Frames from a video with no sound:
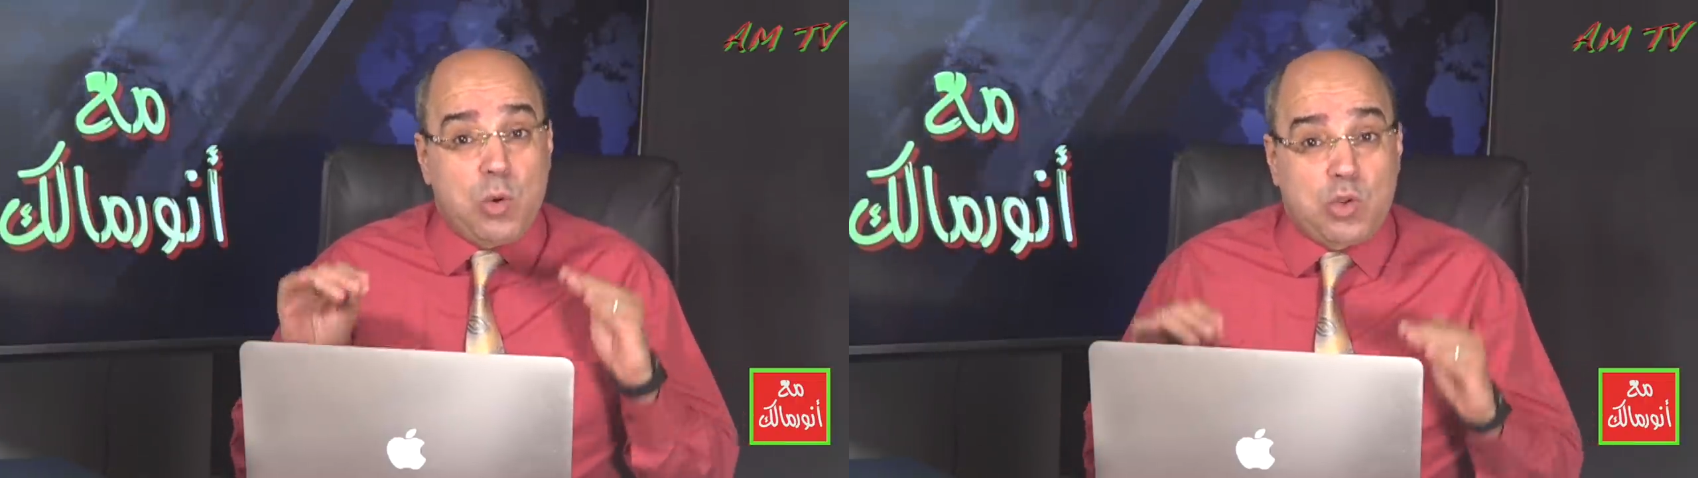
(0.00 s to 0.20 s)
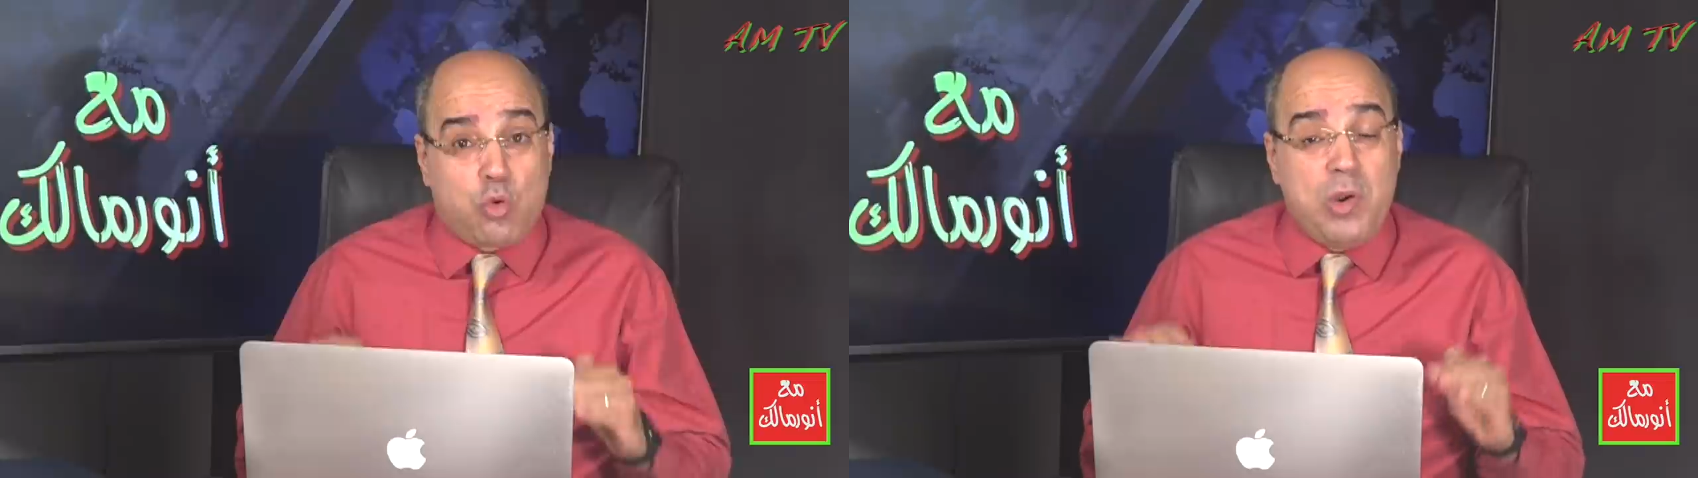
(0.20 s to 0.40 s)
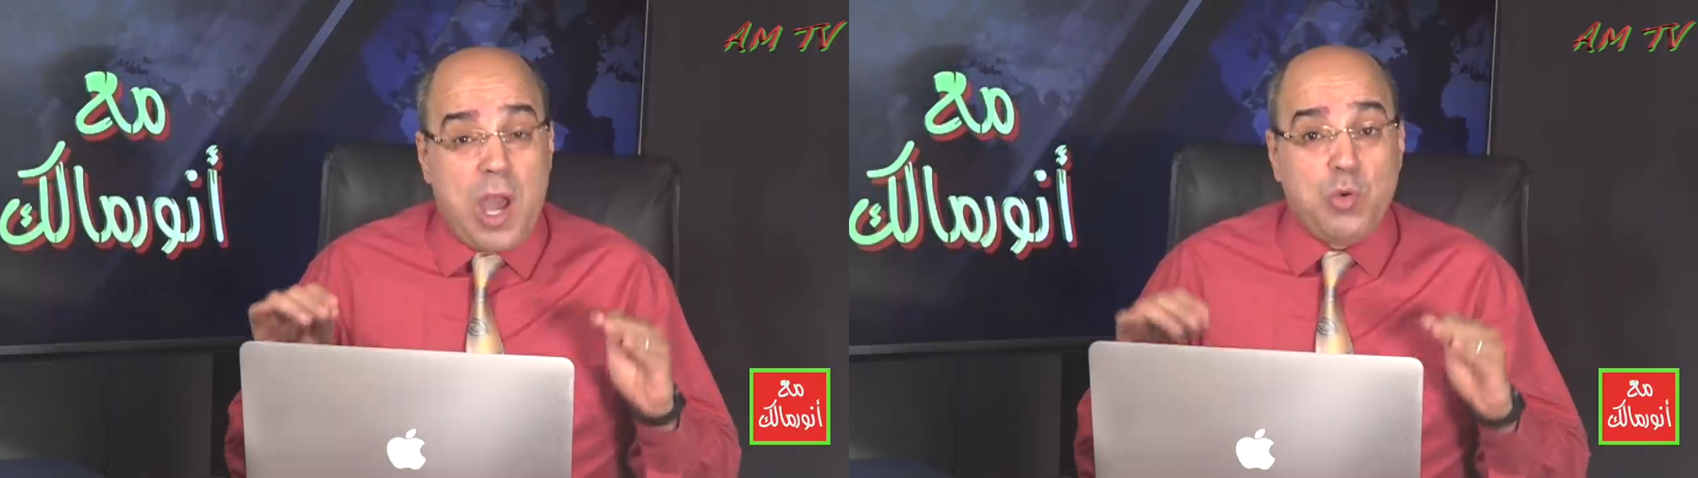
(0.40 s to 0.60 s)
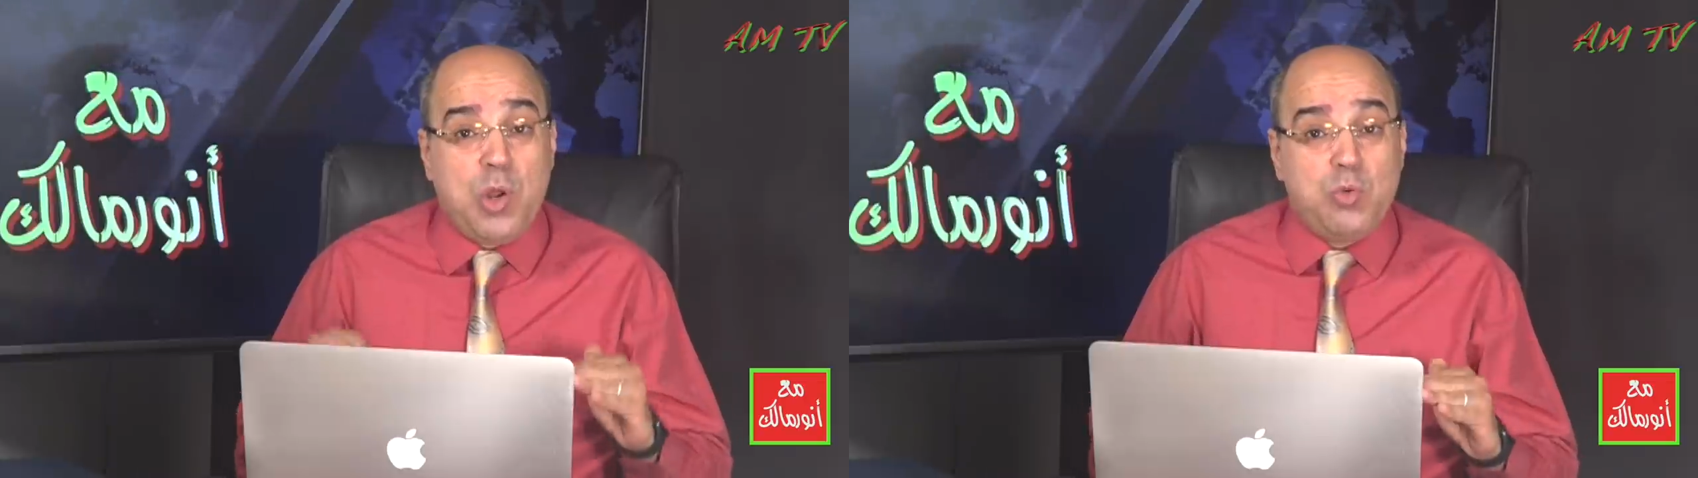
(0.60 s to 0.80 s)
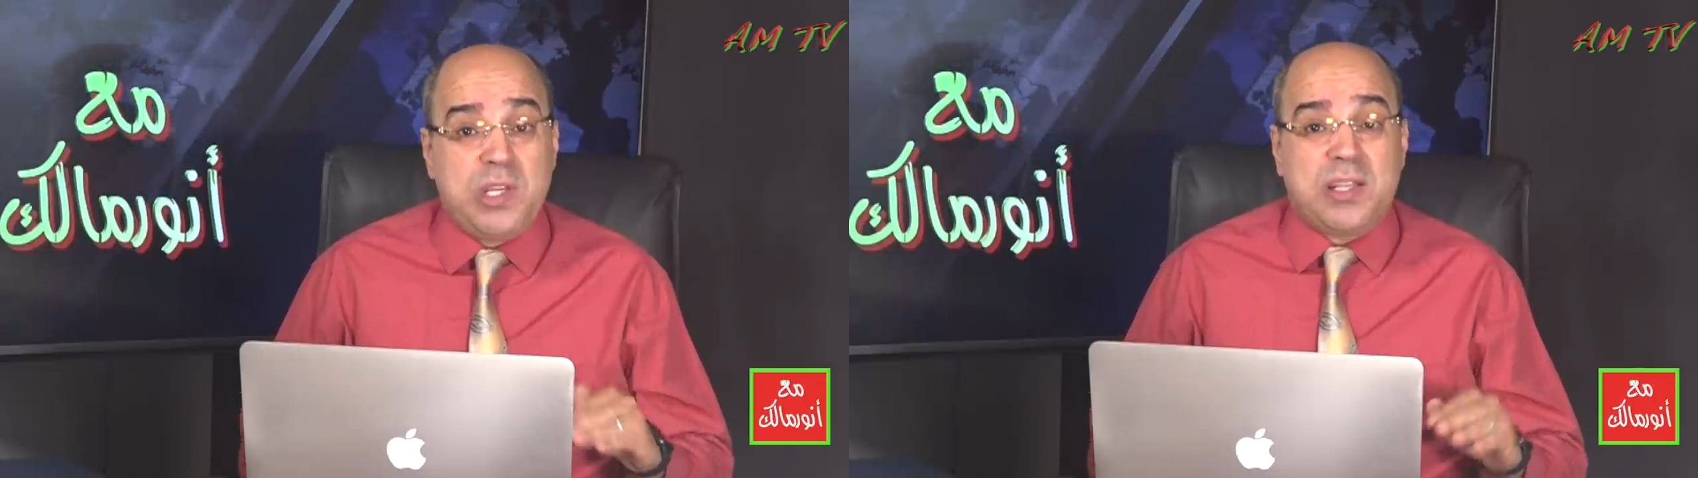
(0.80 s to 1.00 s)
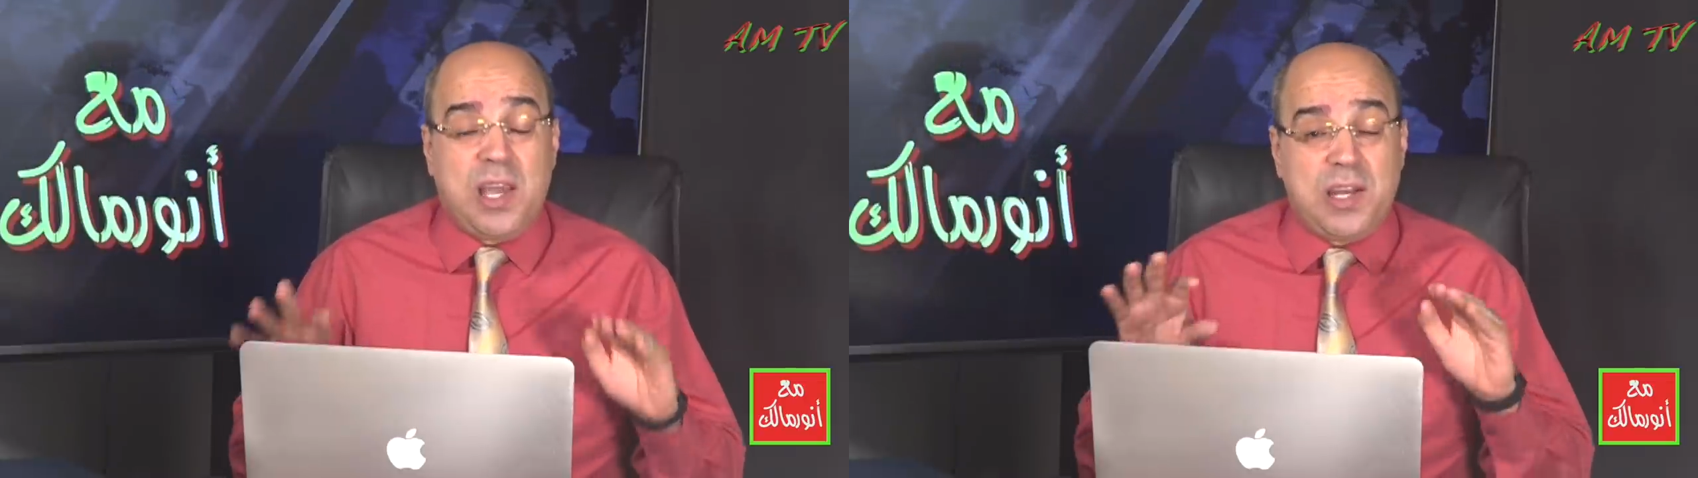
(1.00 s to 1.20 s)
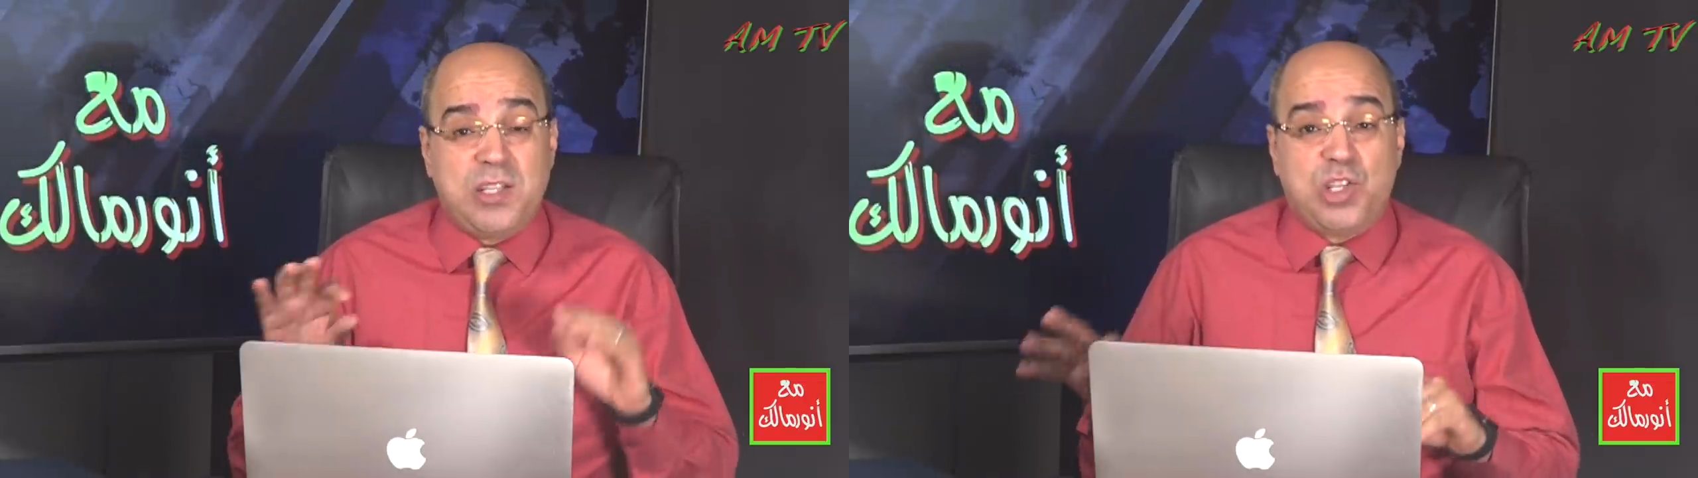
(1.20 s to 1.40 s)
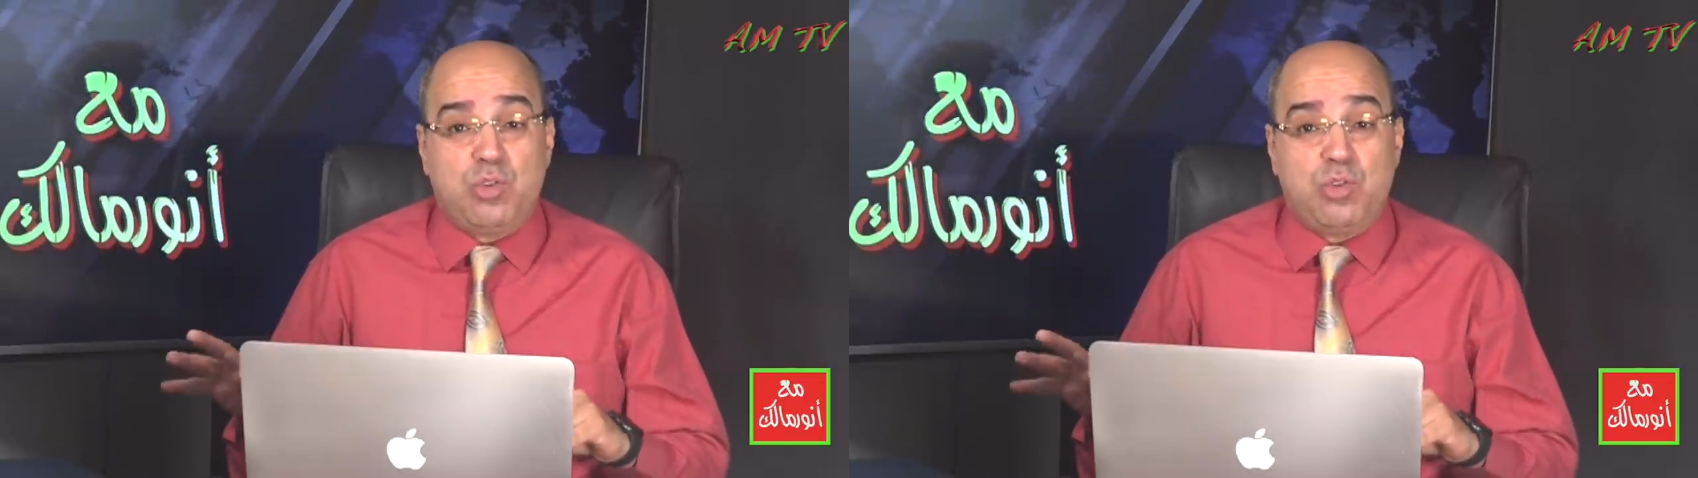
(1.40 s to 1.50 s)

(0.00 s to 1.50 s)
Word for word: وتكون أولويتها ليس